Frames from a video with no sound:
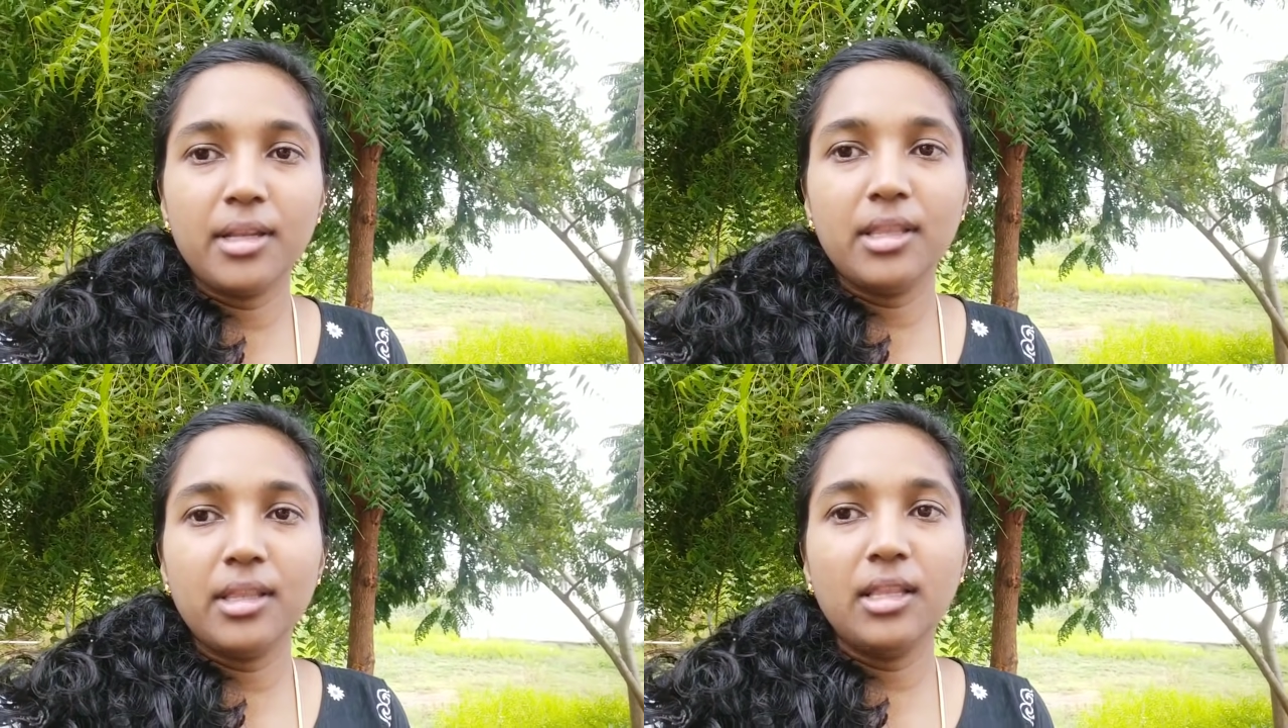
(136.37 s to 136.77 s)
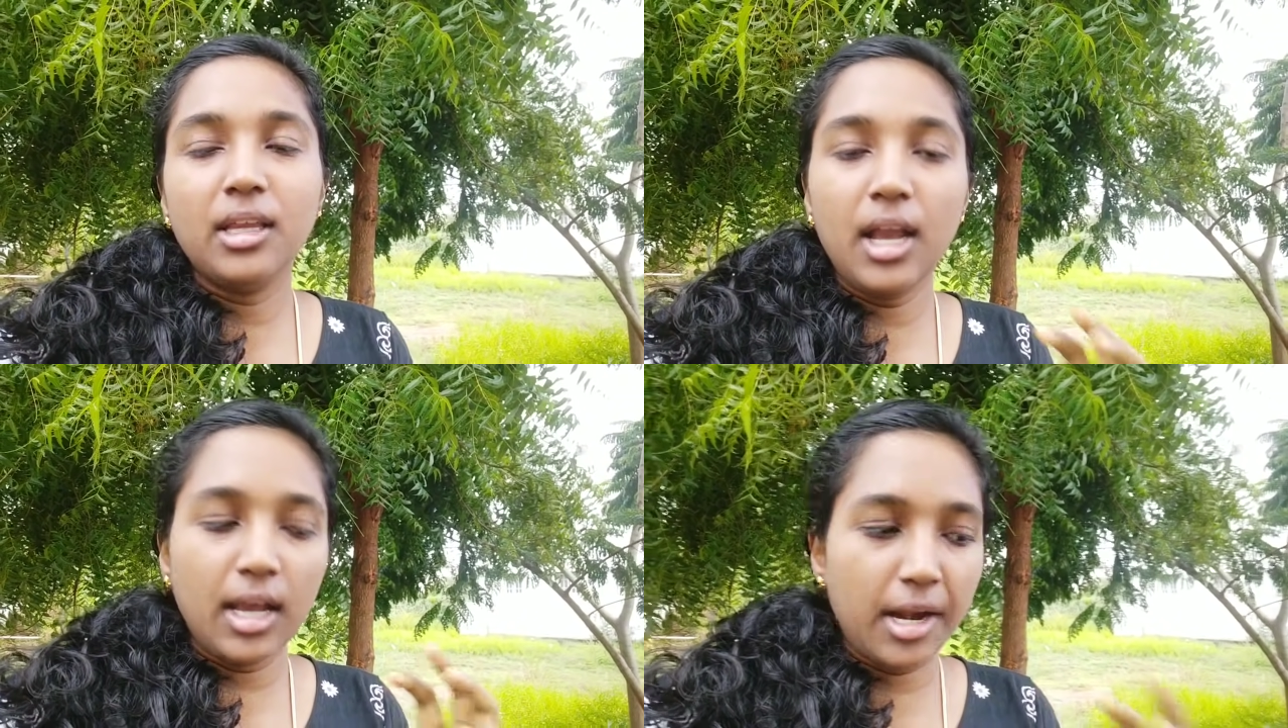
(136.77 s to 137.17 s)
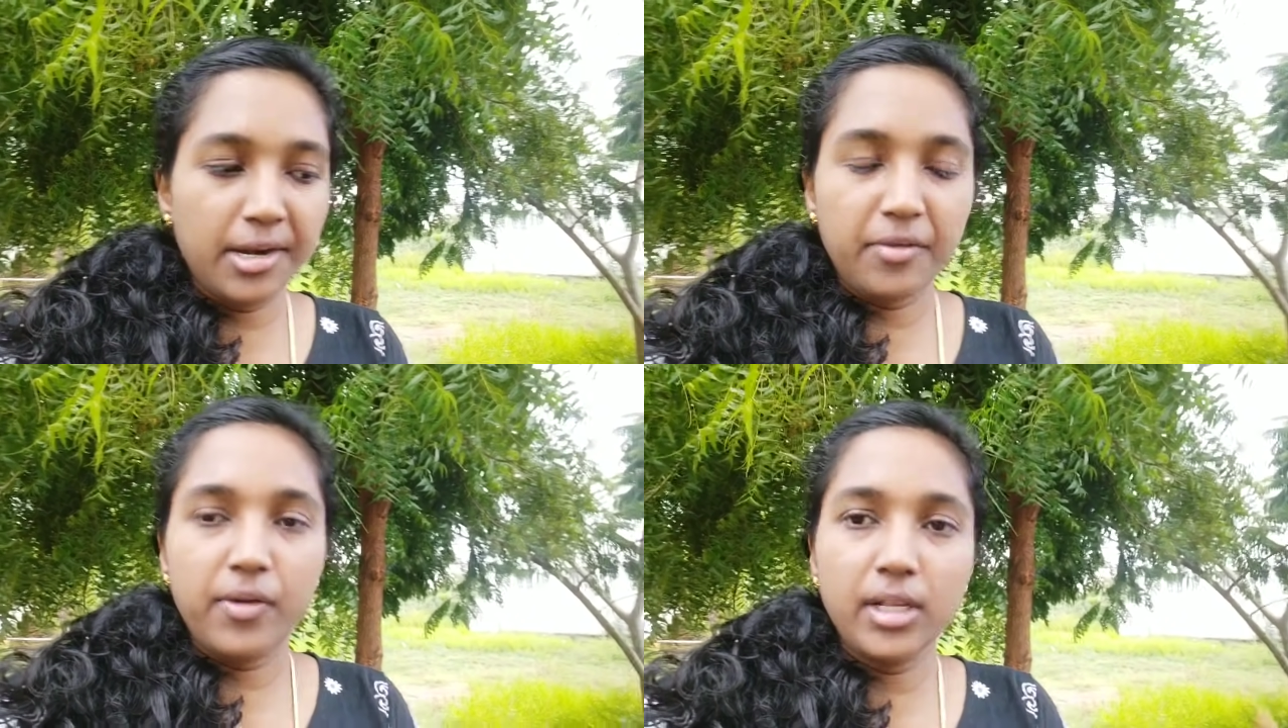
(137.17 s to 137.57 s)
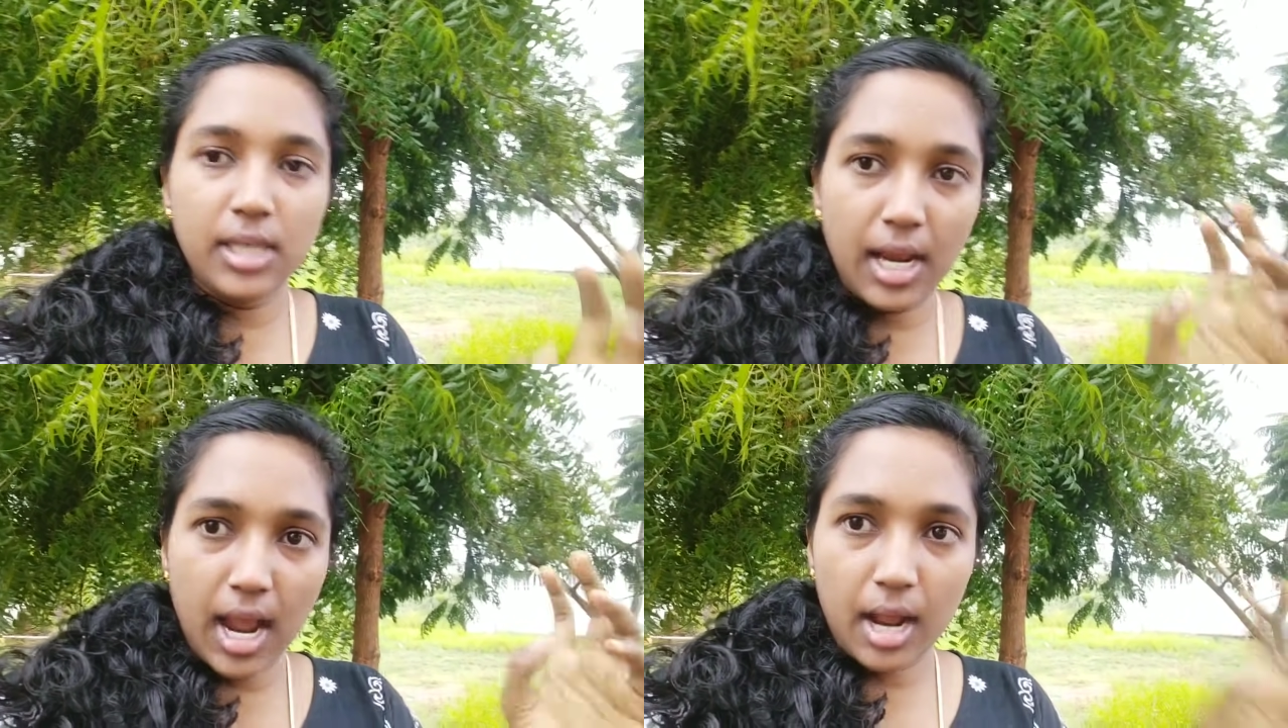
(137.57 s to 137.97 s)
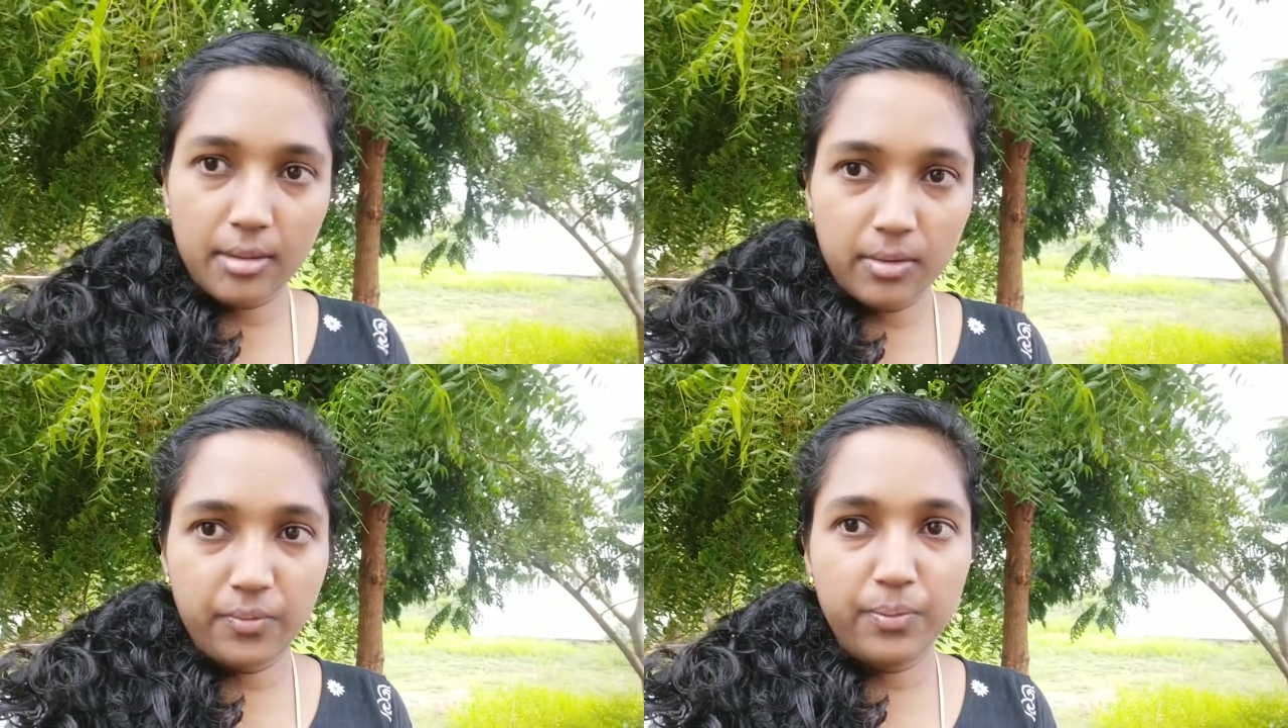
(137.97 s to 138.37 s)
மறந்துடாதீங்க கரண்ட் அஃபேர்ஸ்
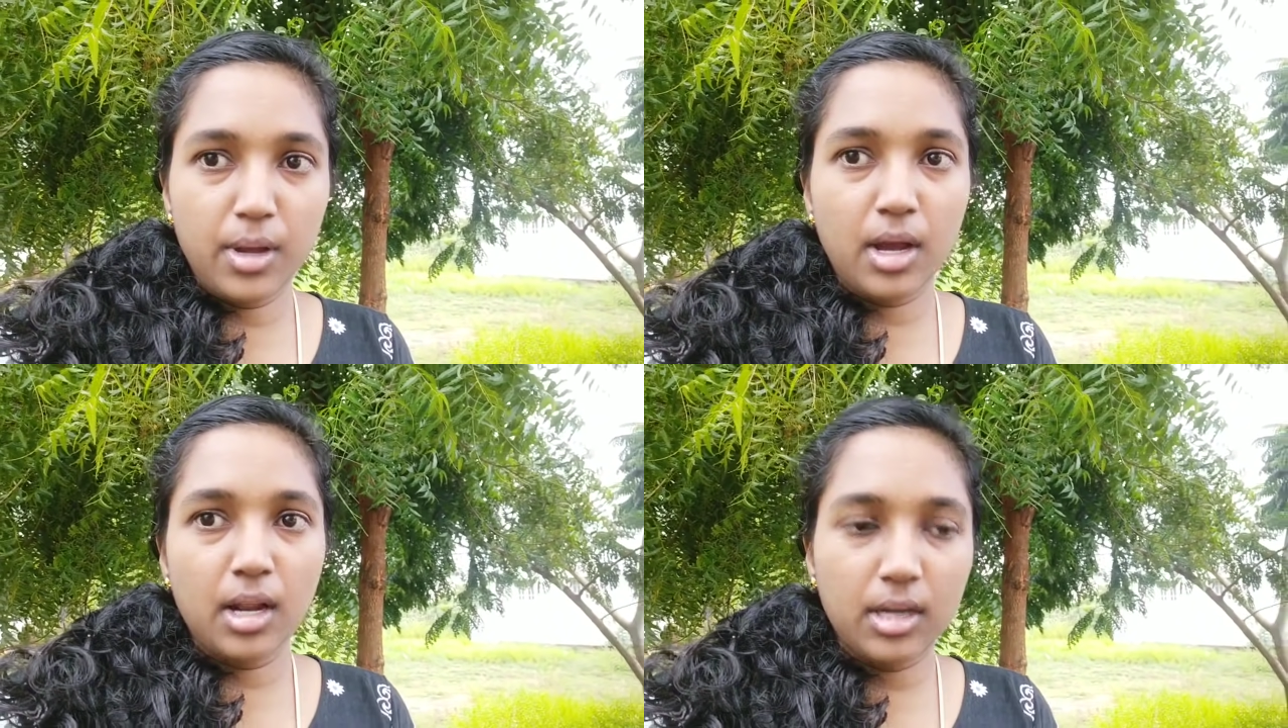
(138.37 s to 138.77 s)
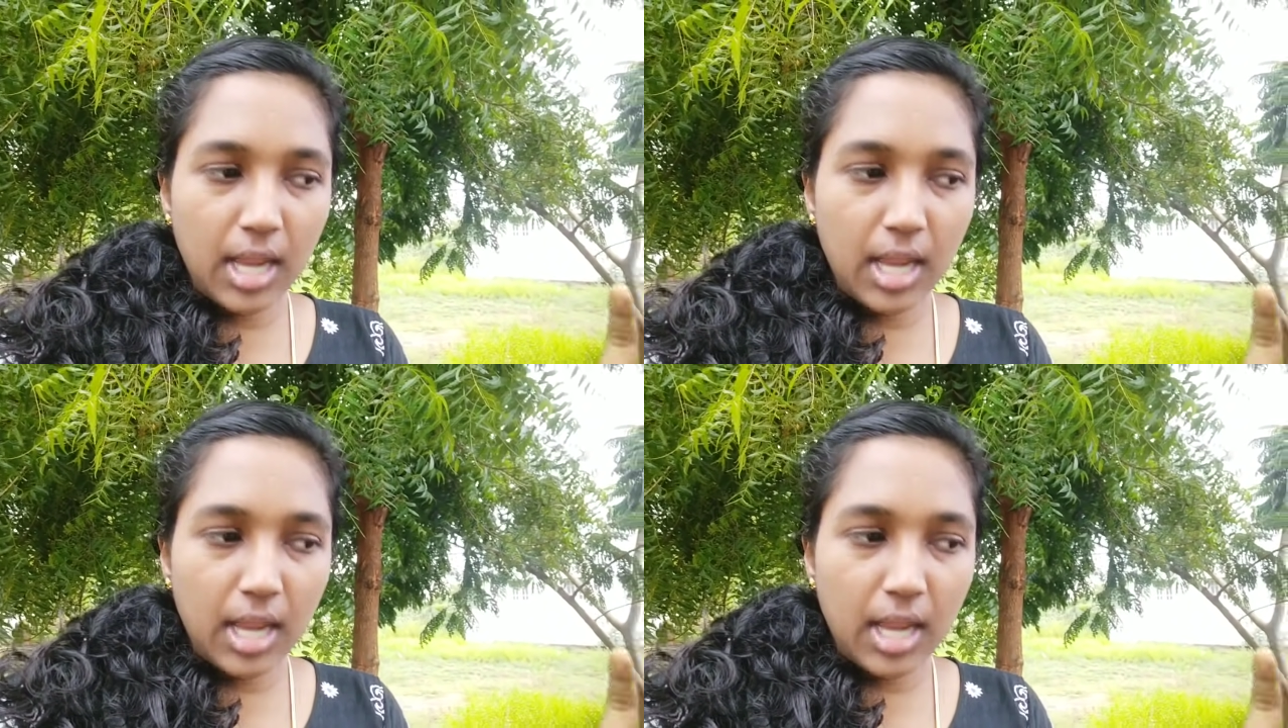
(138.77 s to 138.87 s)
நீங்கள்